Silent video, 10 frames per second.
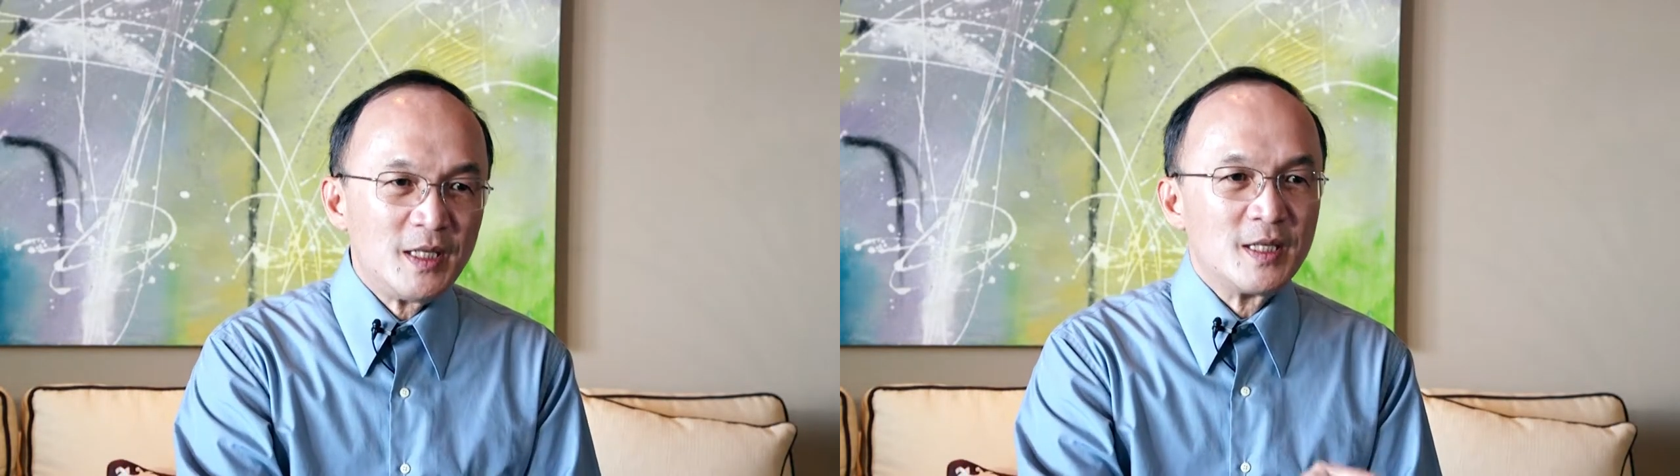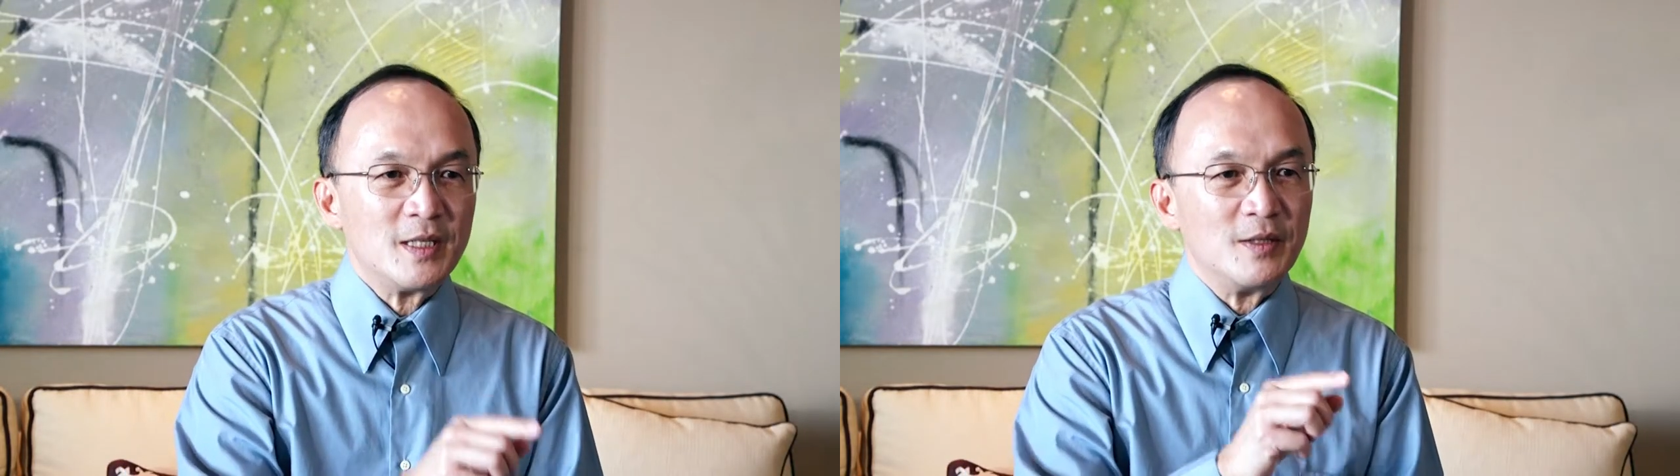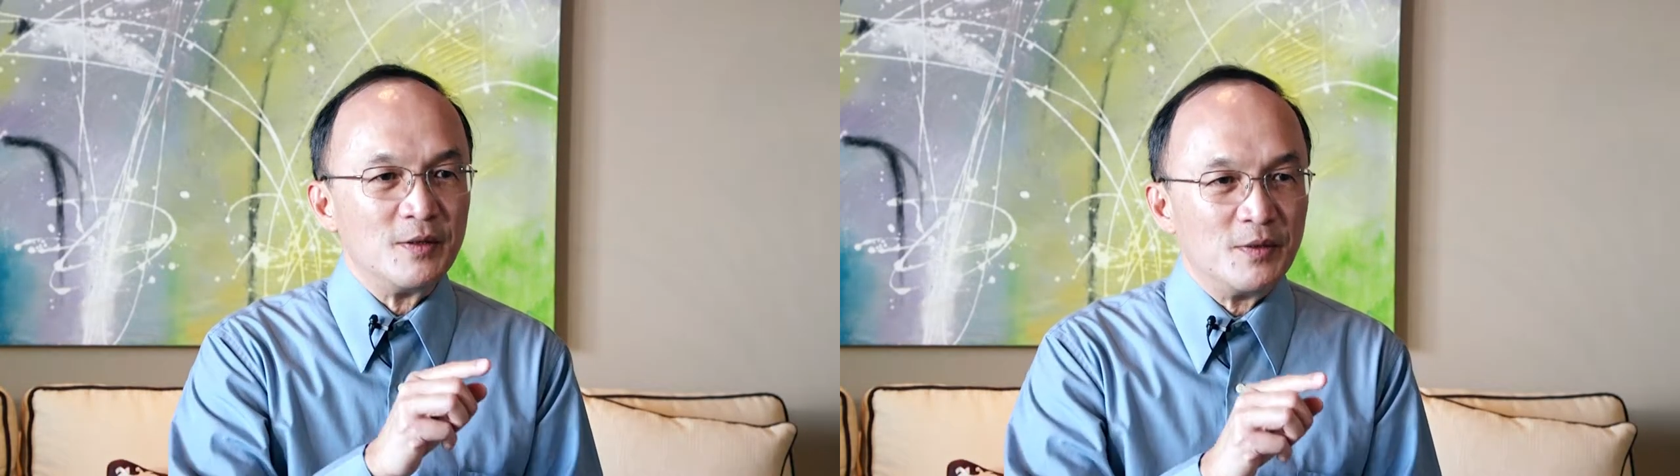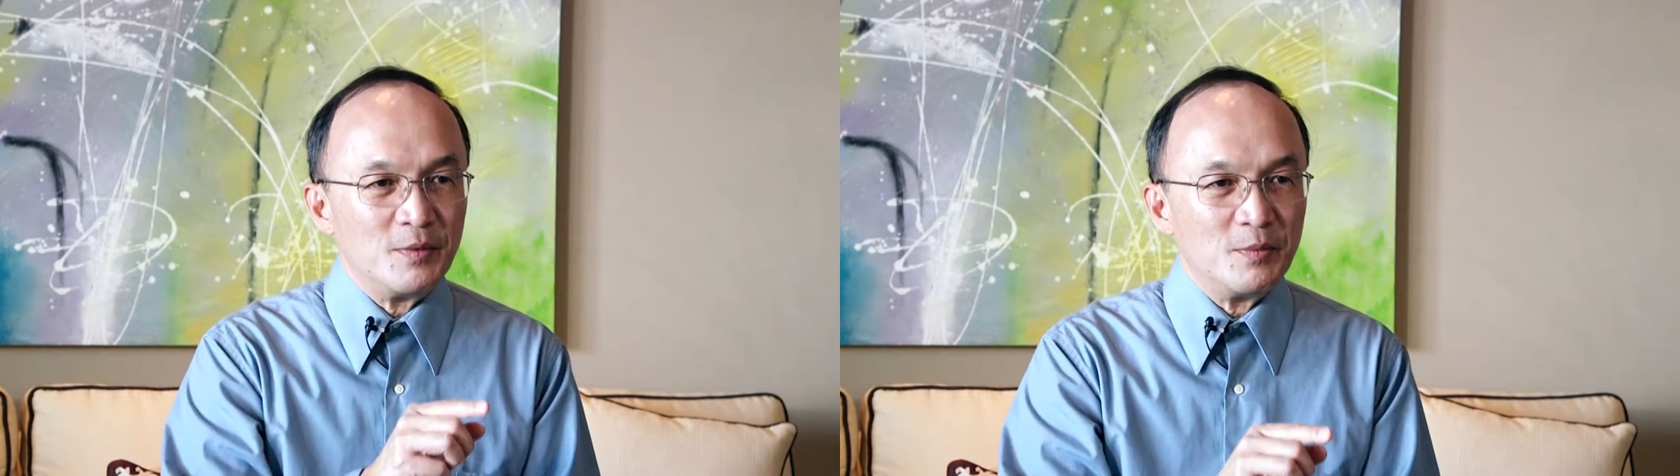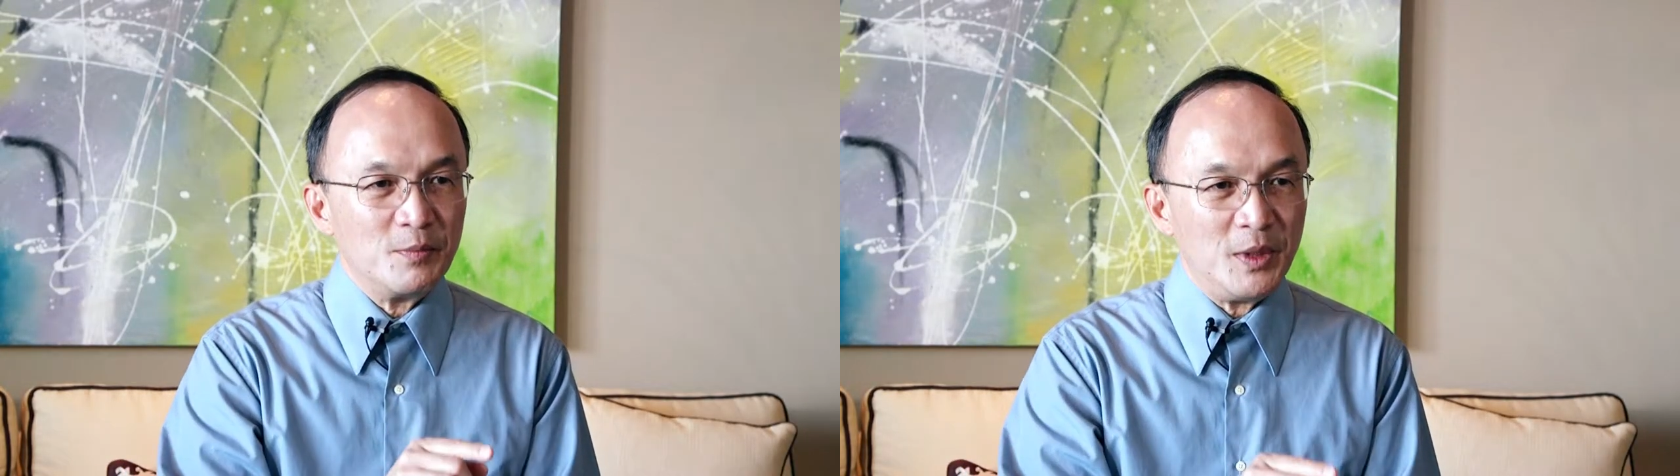子
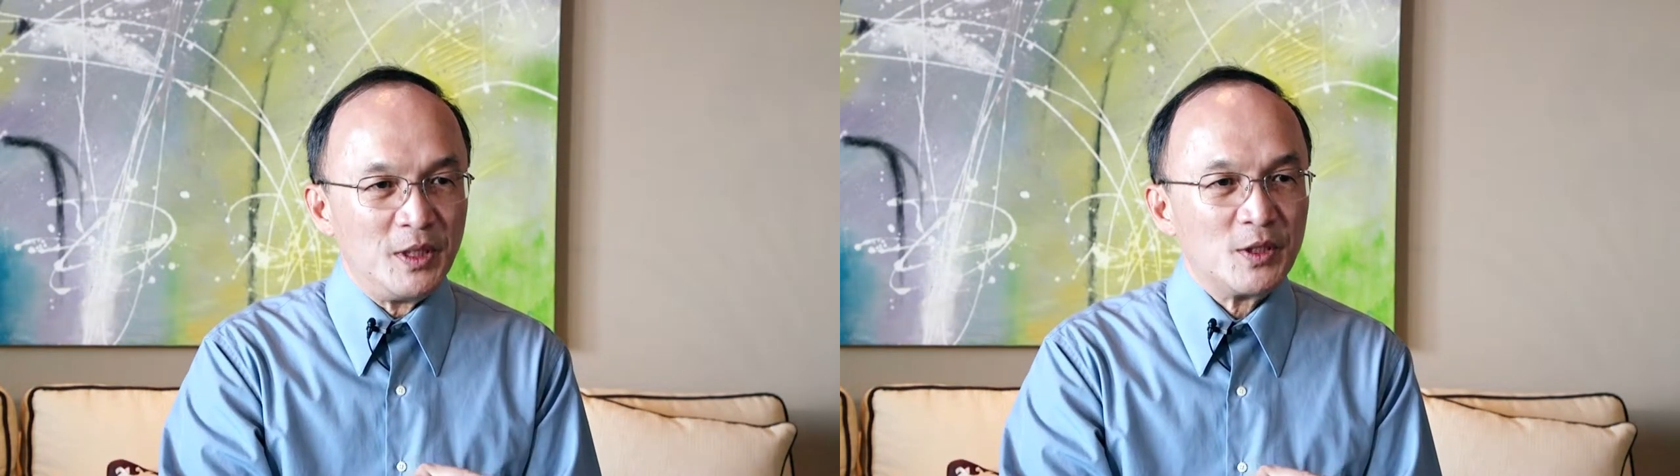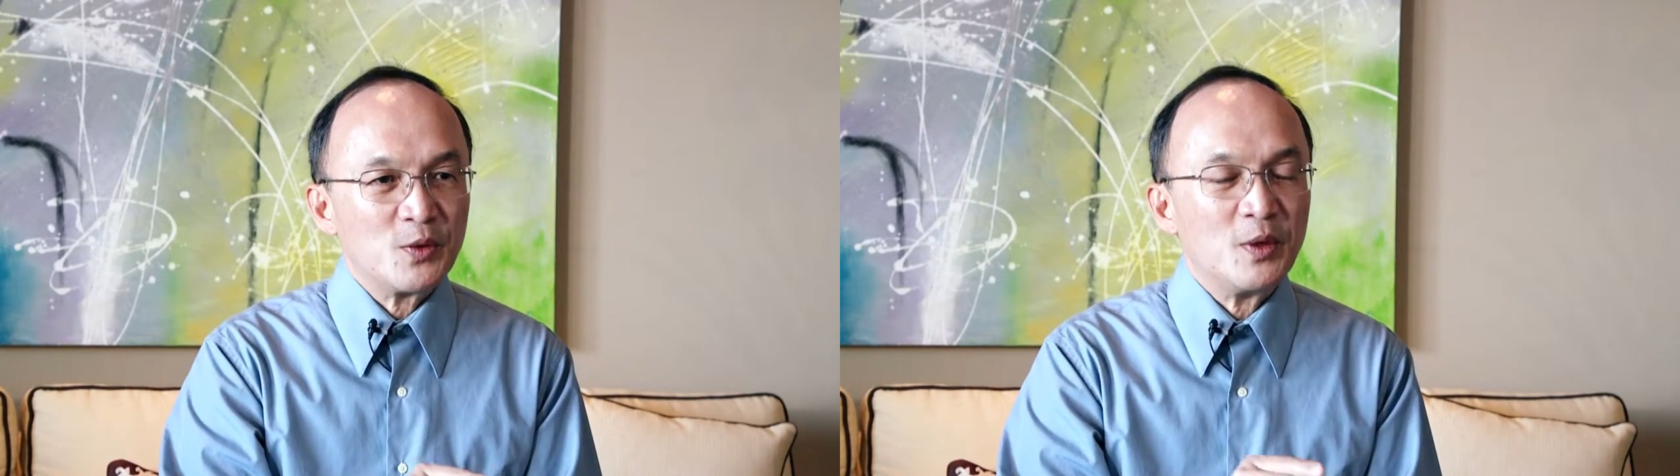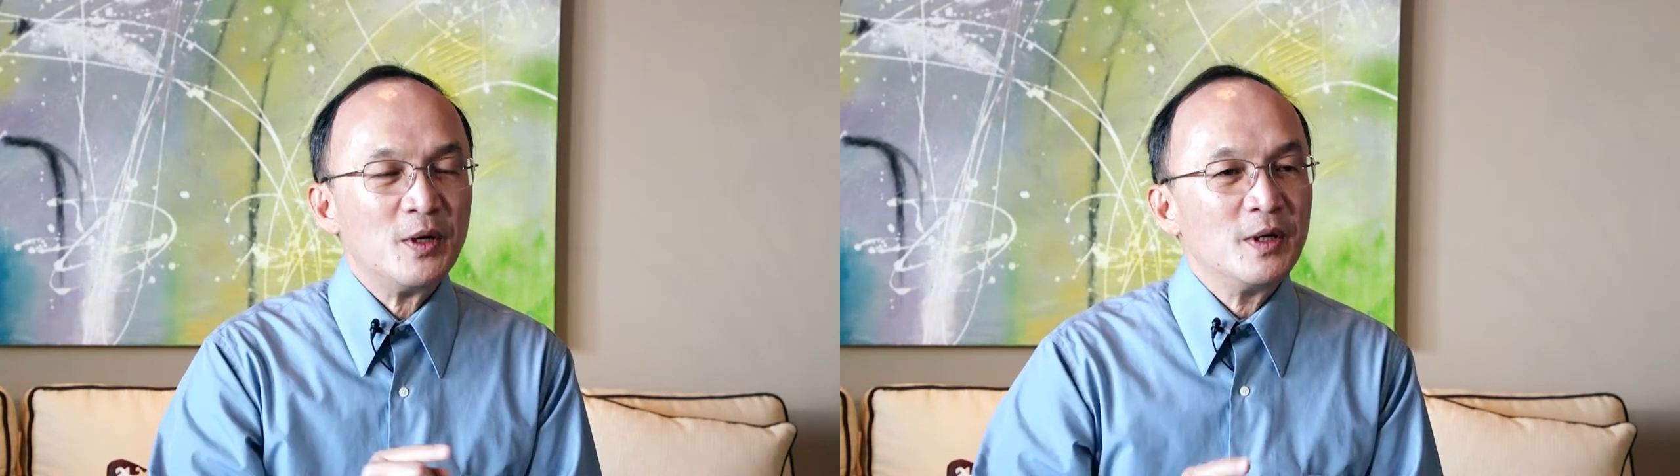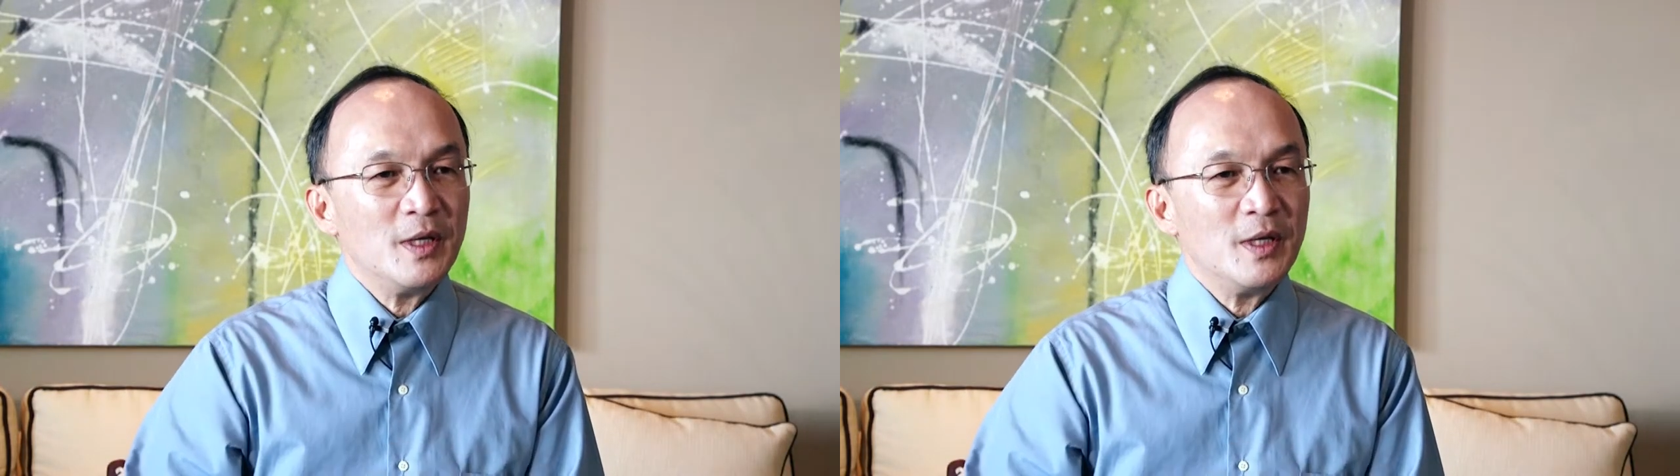彼得说，